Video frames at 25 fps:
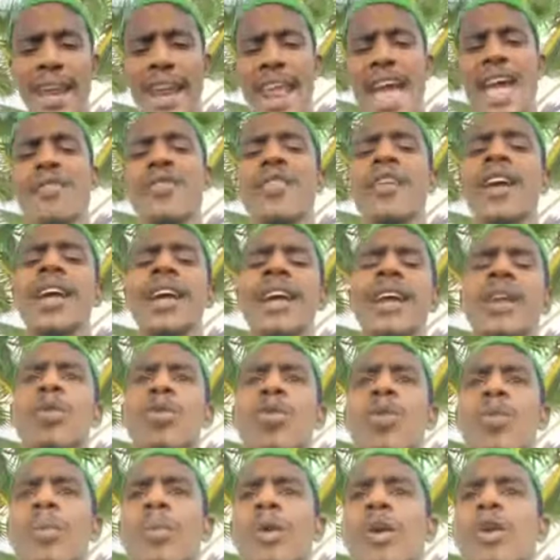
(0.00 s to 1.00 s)
লাইফে
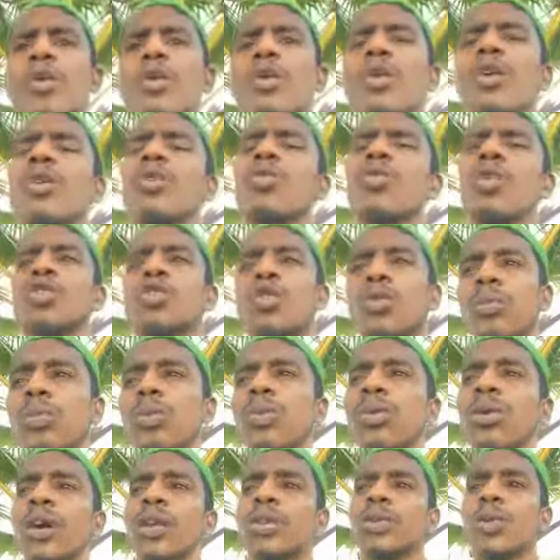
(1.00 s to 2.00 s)
এরকম মনে করেন কত
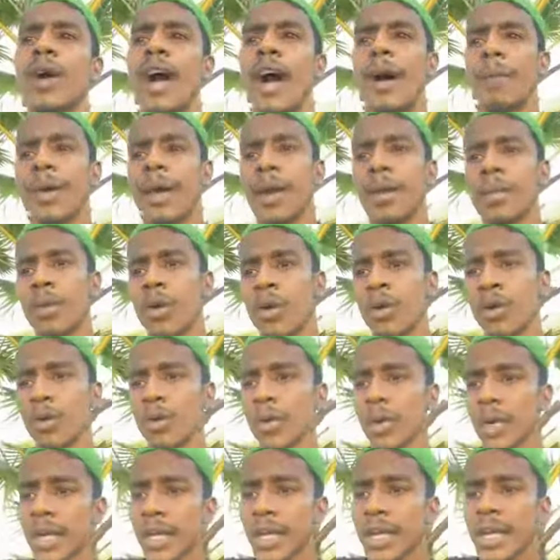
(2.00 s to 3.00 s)
ভুল হয় তো আমার মনে
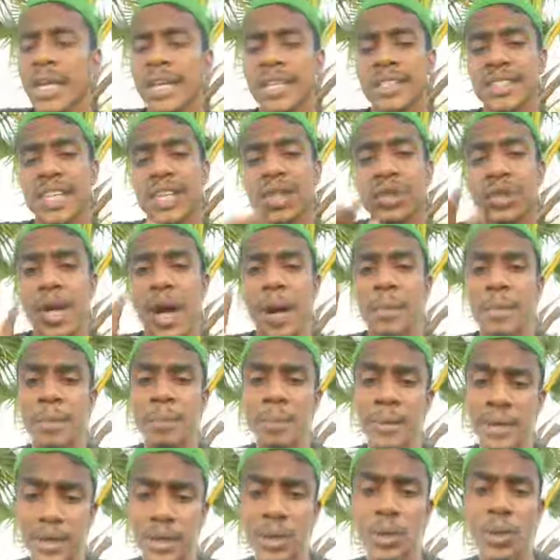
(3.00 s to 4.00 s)
করি যেহেতু আমি
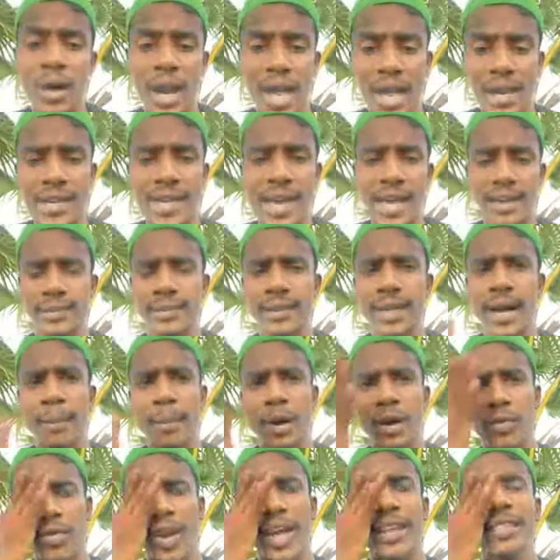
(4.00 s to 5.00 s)
ভিডিওর লাইনে আছি
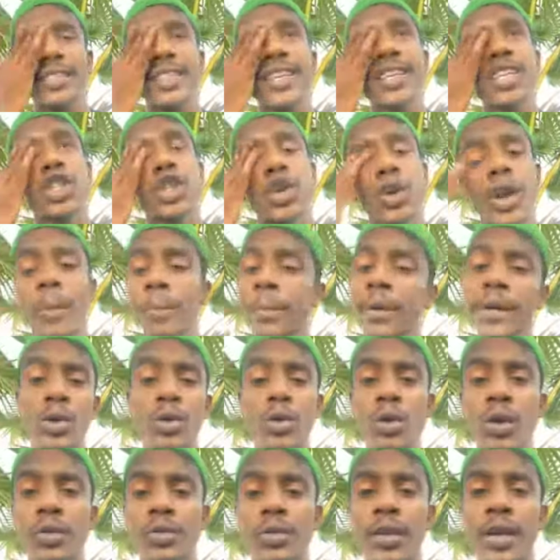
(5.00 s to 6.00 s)
আমার প্রায় তিনশোটা
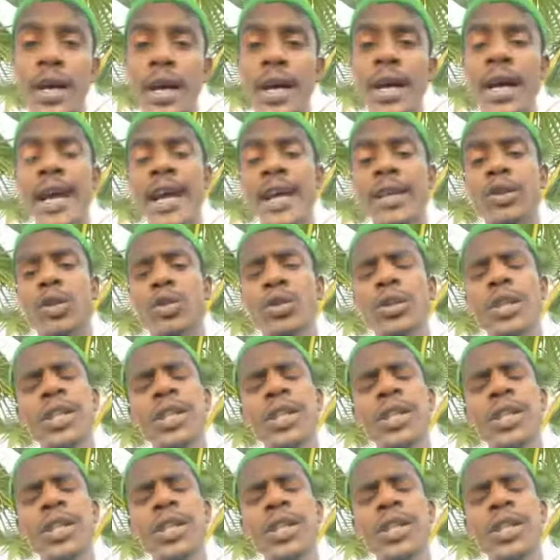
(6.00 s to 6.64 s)
ভিডিও হয়েছে তো